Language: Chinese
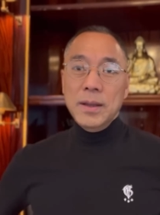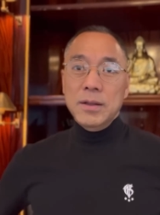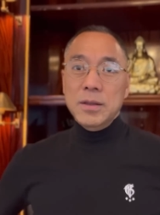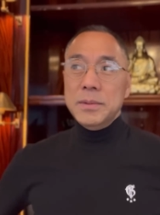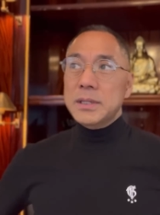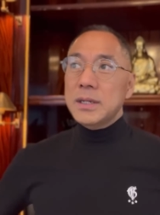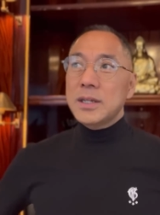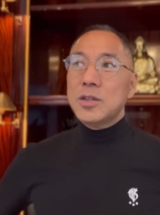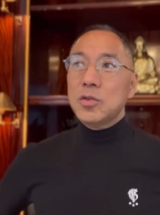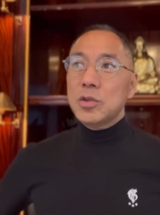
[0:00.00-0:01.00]
那么现在
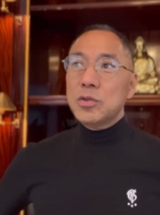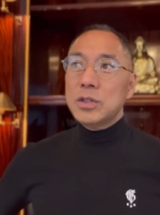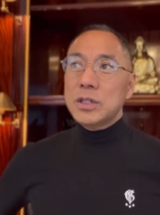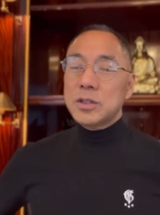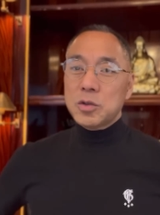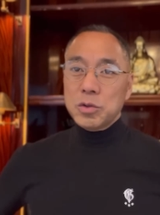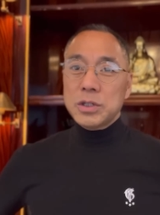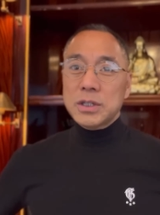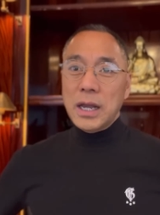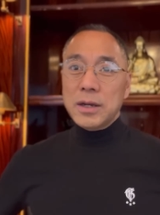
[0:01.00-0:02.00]
听说最近都是
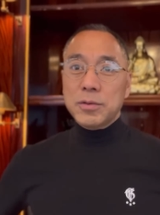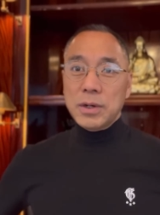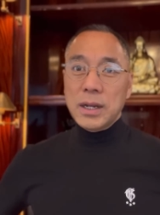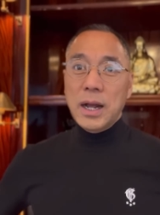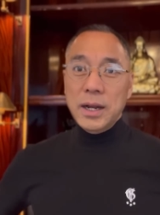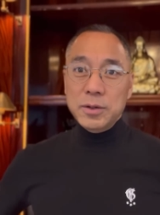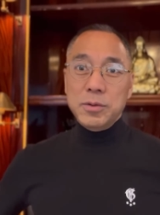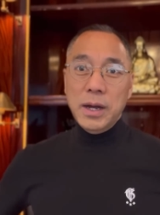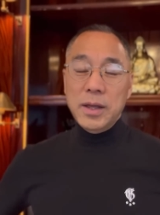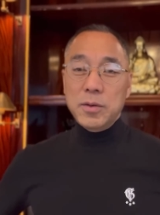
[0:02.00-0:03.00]
带出来暗
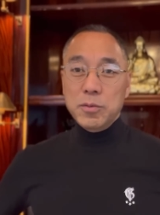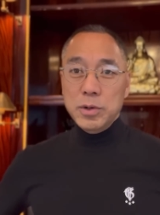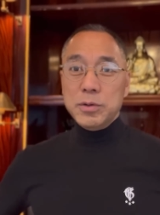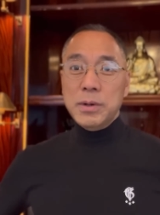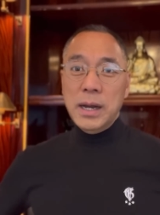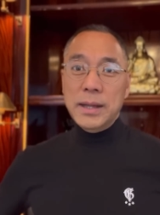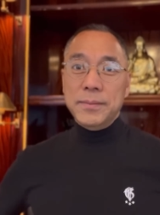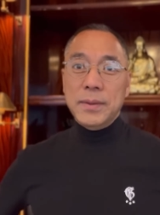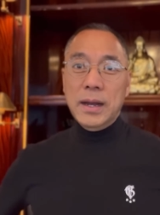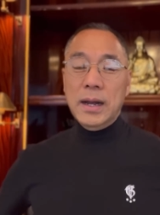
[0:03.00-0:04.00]
中案、窝中案
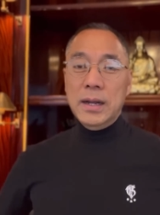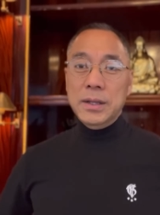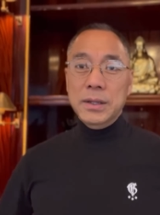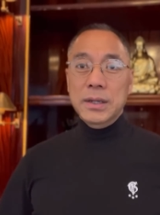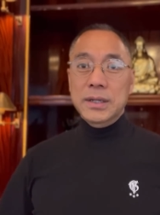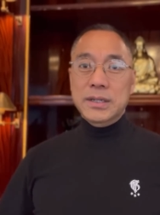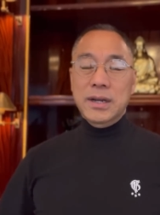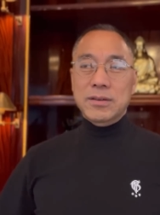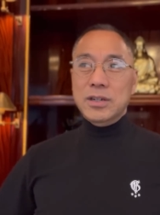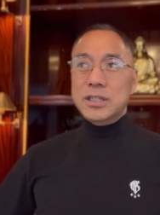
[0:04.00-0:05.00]
啊，
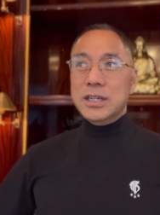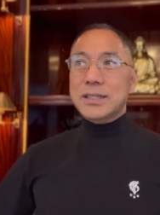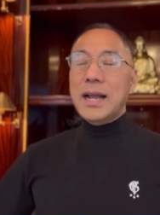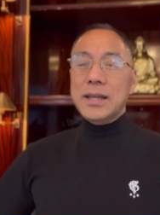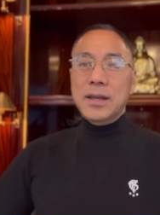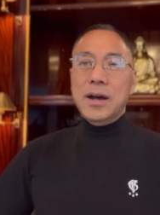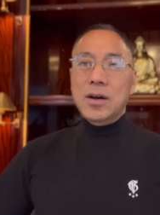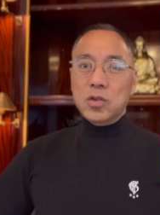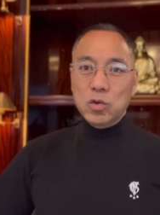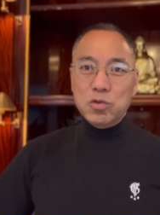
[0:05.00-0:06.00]
像这几个大银
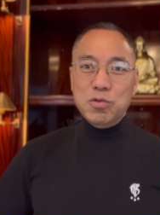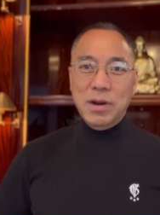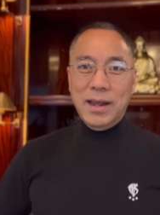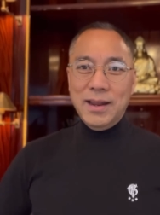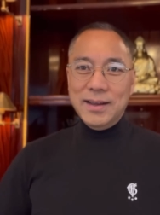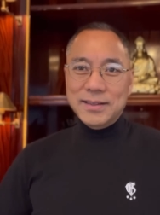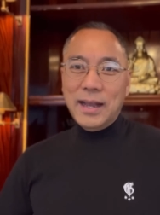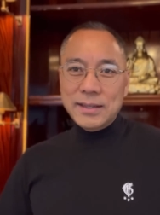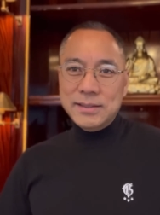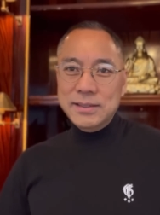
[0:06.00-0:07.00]
行都出来了，
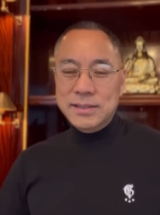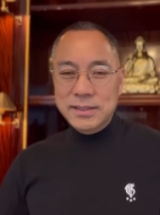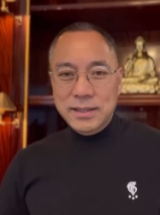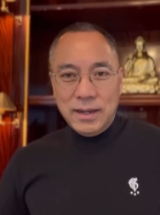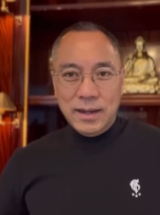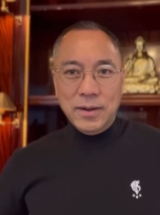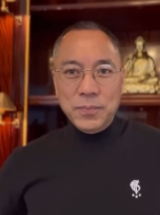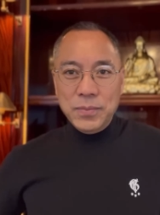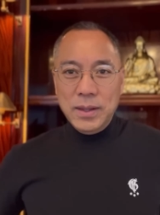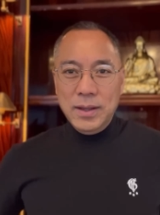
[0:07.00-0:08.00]
大基金啊，
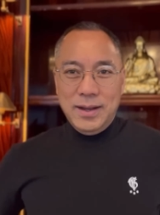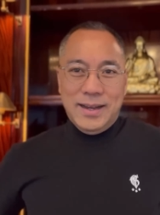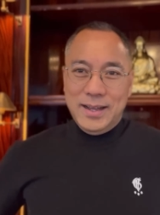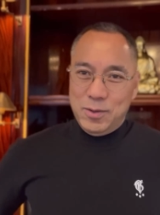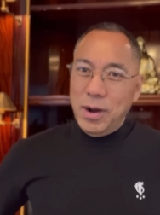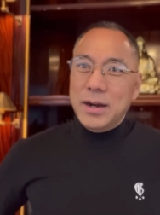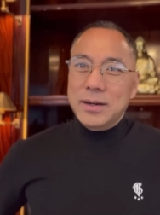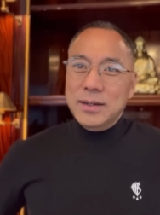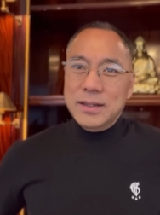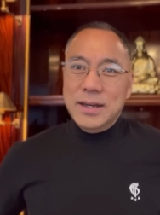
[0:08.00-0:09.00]
很夸
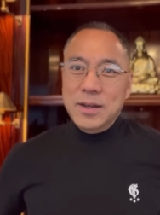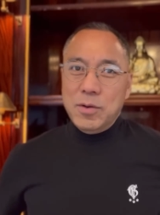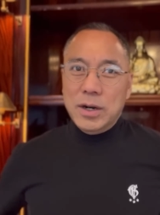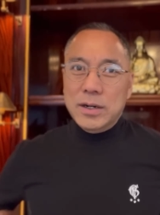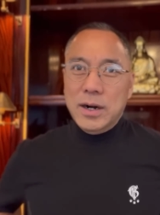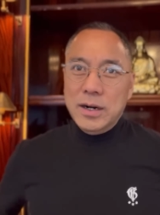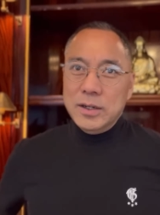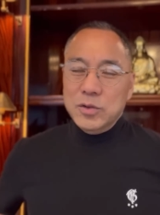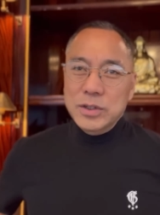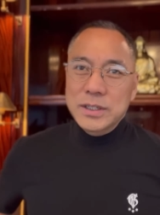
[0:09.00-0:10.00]
张的，很夸张，而
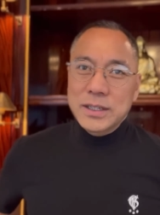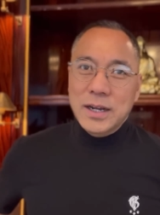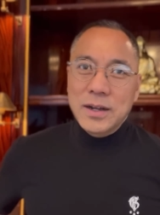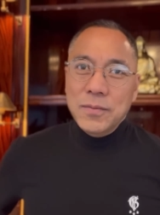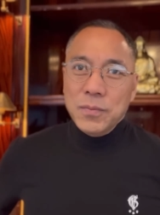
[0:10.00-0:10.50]
且最近呢。